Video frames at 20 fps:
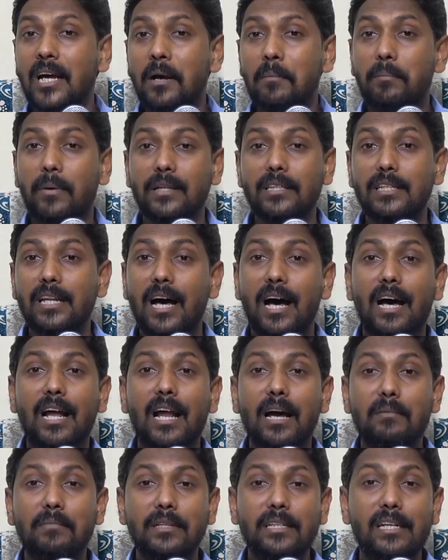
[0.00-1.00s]

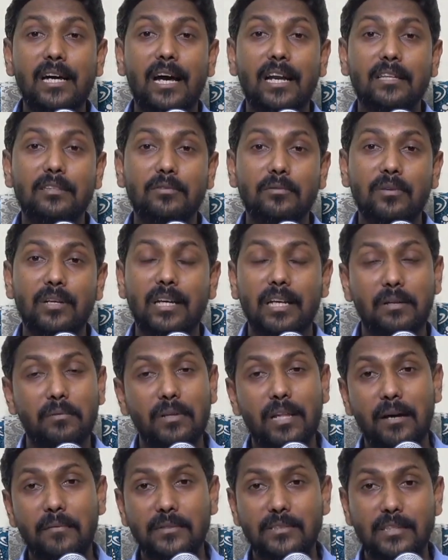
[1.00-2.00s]
பதினாறாம் அதிகாரத்தினுடைய
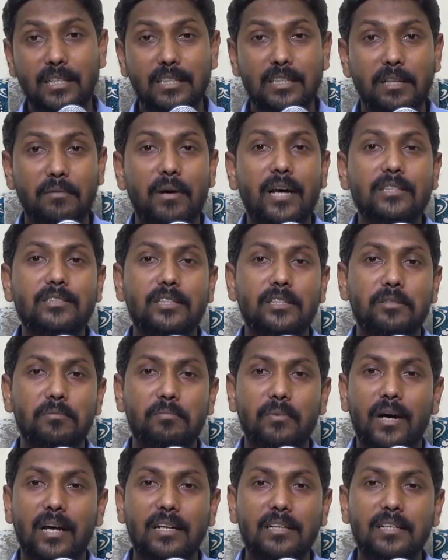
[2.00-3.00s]
இருபதாம் வசனத்தை வாசித்து
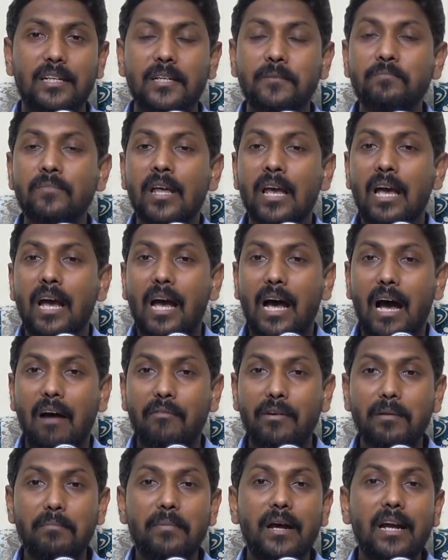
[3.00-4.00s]
பாருங்கள்
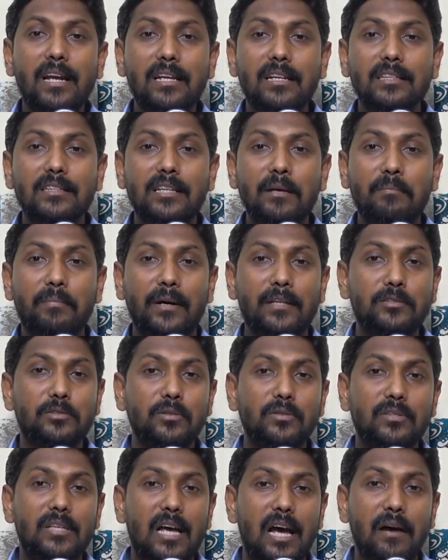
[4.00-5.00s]
அவன் மேல் மேலிருந்த
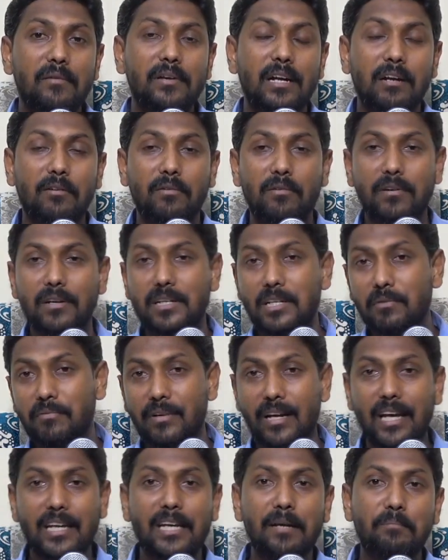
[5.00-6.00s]
விட்டு
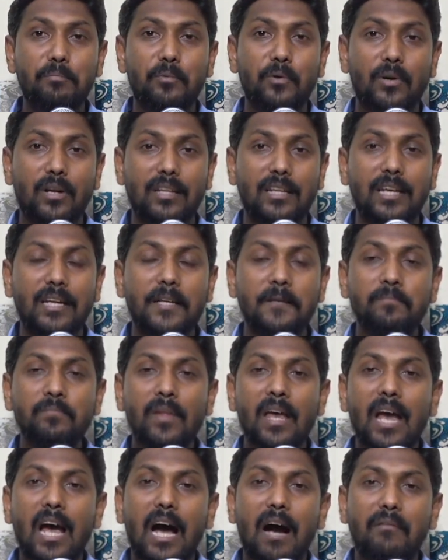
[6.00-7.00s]
விலகி போனதை
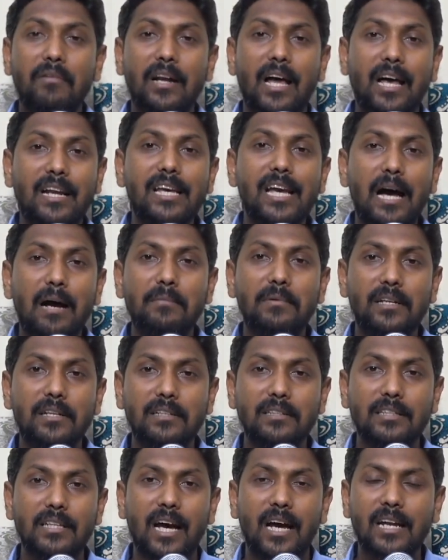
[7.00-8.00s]
அவன் அறியாமல்
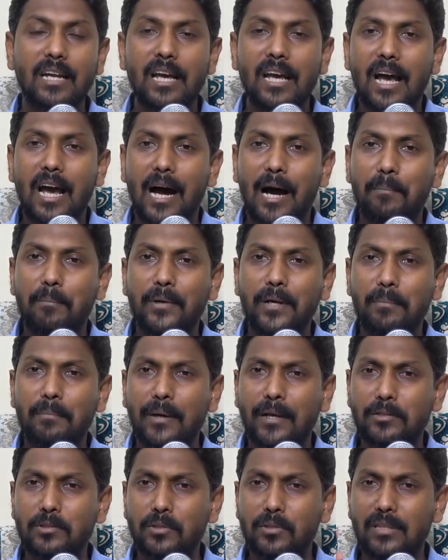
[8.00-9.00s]
இருந்தான் அப்படி
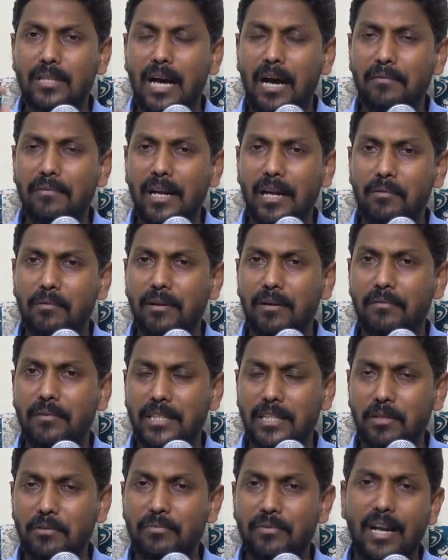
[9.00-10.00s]
பரிசுத்தாவியானவனை
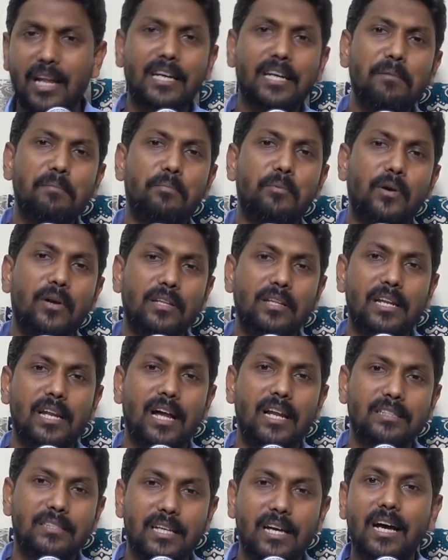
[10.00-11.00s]
விட்டு விலகி
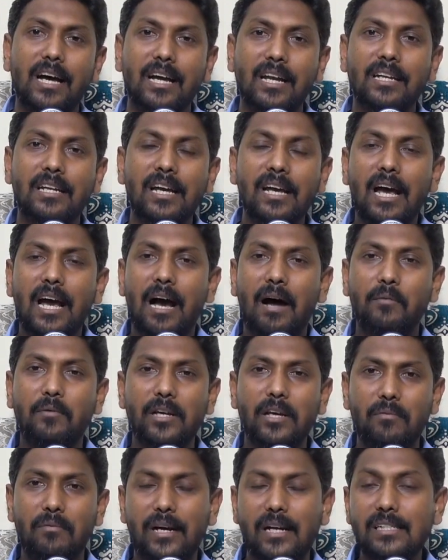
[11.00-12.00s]
போனதினால்தான்
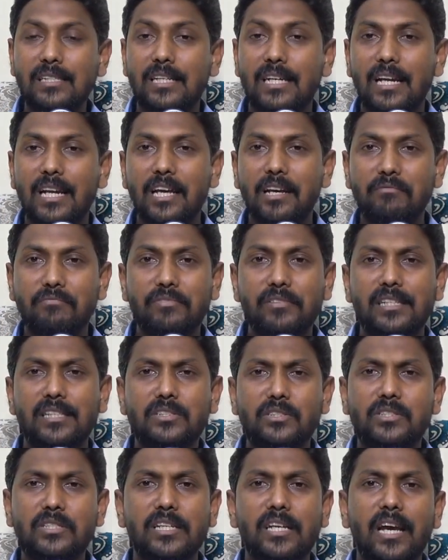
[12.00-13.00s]
அவனுடைய வாழ்க்கையிலே
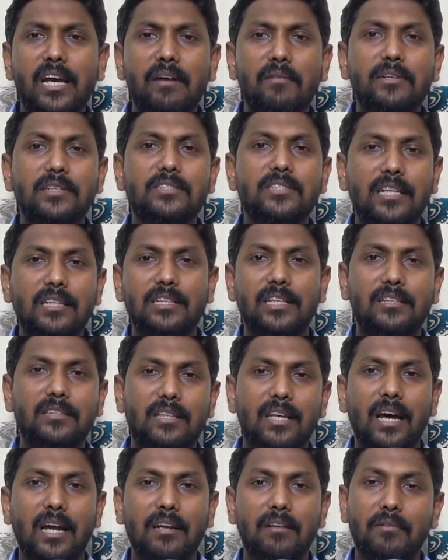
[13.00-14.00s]
வீழ்ச்சியை அவன்
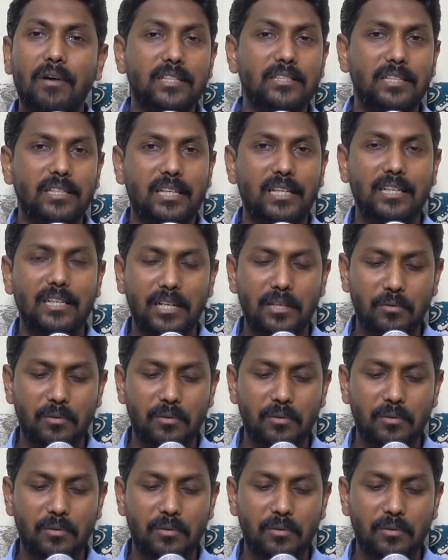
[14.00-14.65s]
சந்தித்தான் வாசிக்கின்றேன்